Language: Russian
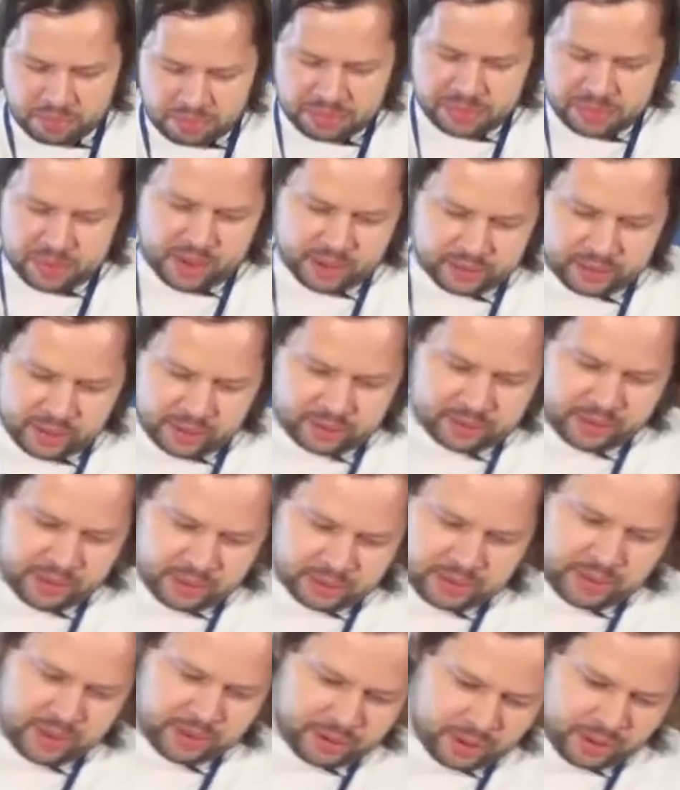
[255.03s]
так, так, так,
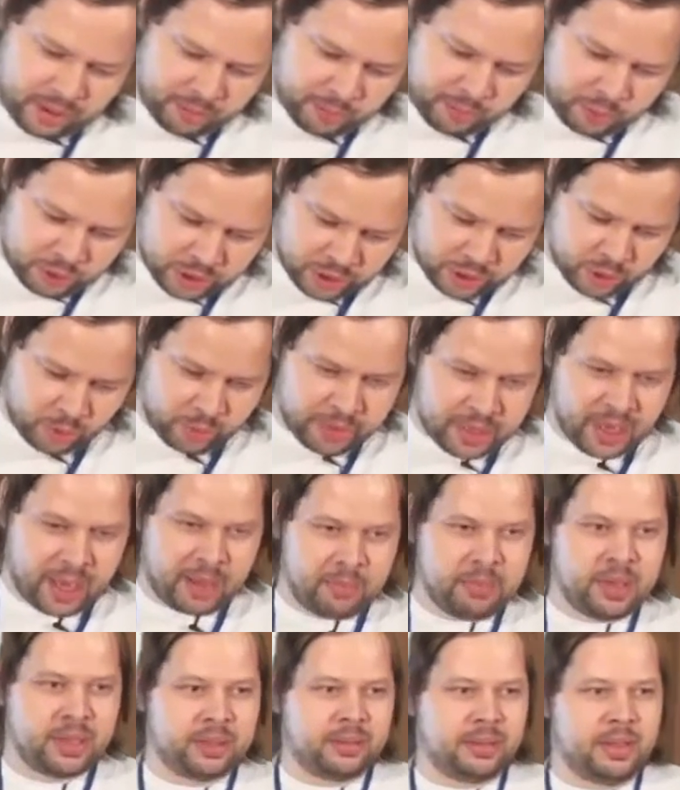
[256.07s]
так, так, мужчина, у меня
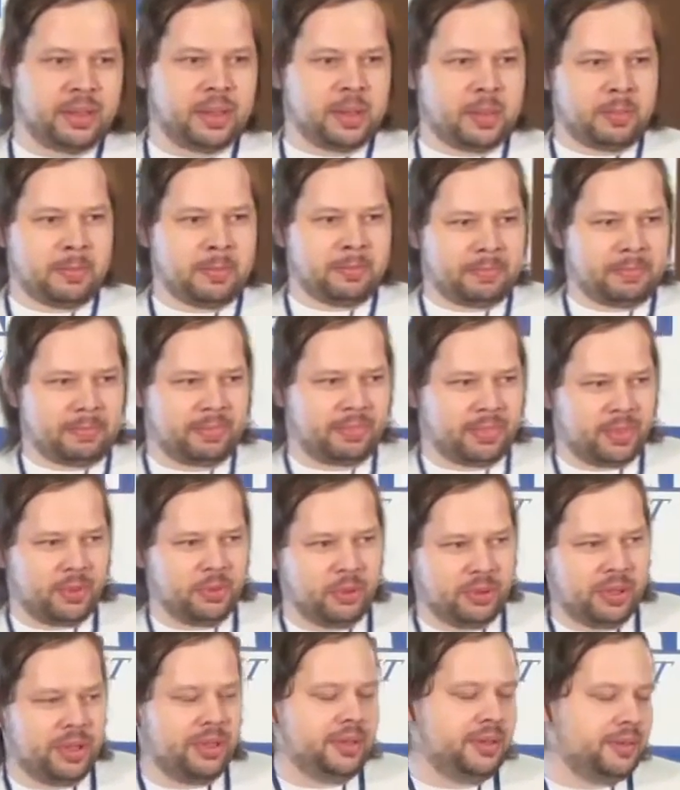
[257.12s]
обед. Ну
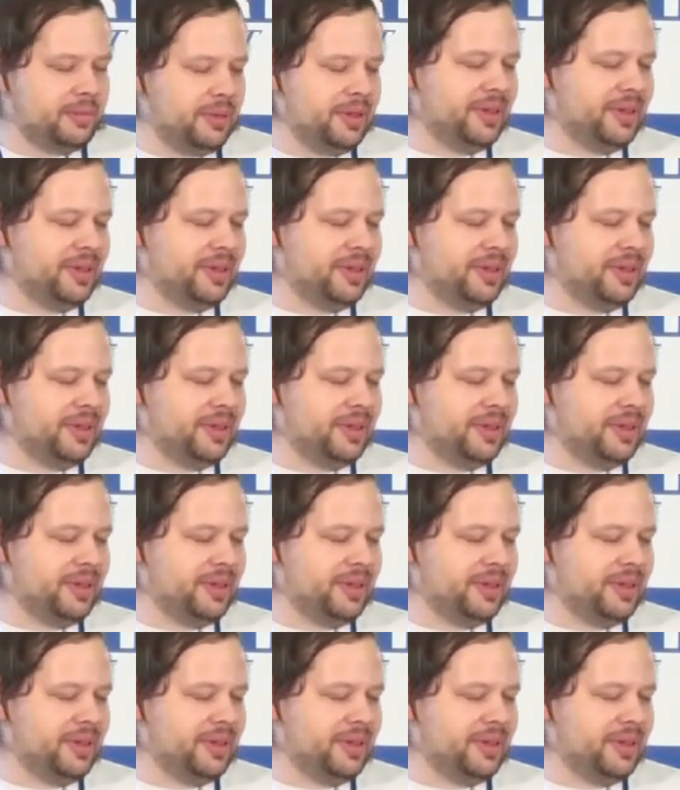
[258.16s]
и